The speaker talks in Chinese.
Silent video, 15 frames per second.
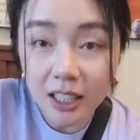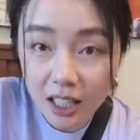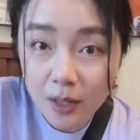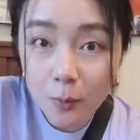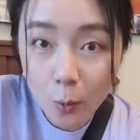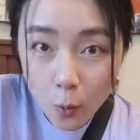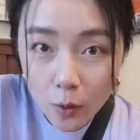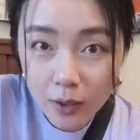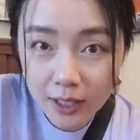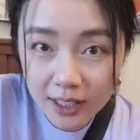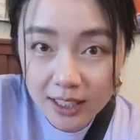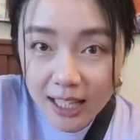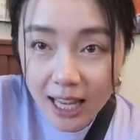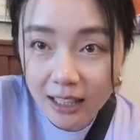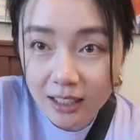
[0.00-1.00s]
一模
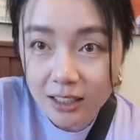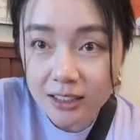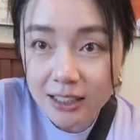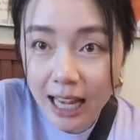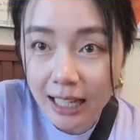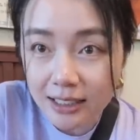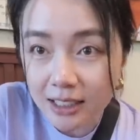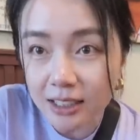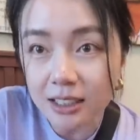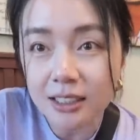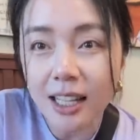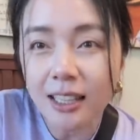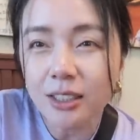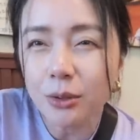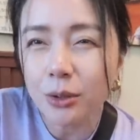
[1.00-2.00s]
一样的炸鸡，
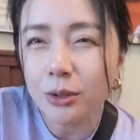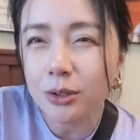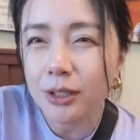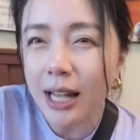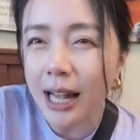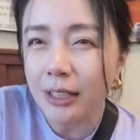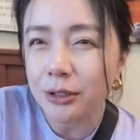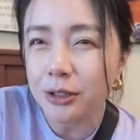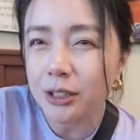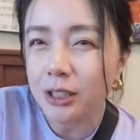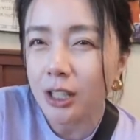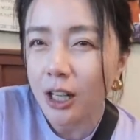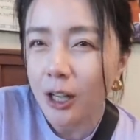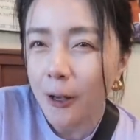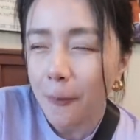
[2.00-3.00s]
但是我觉得它就
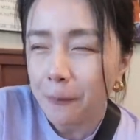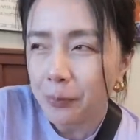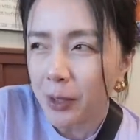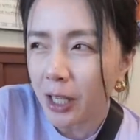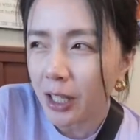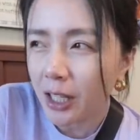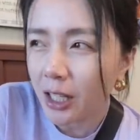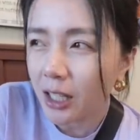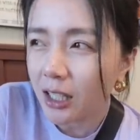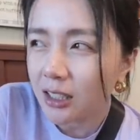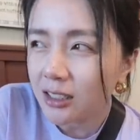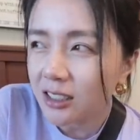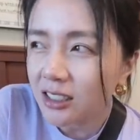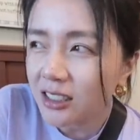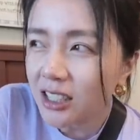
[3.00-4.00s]
是
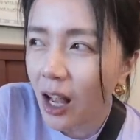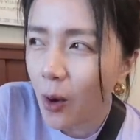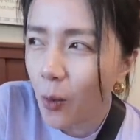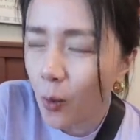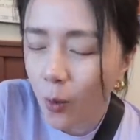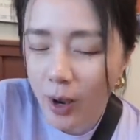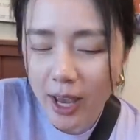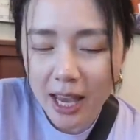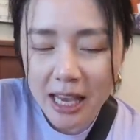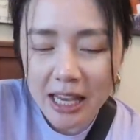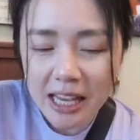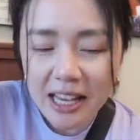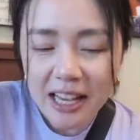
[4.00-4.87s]
稍微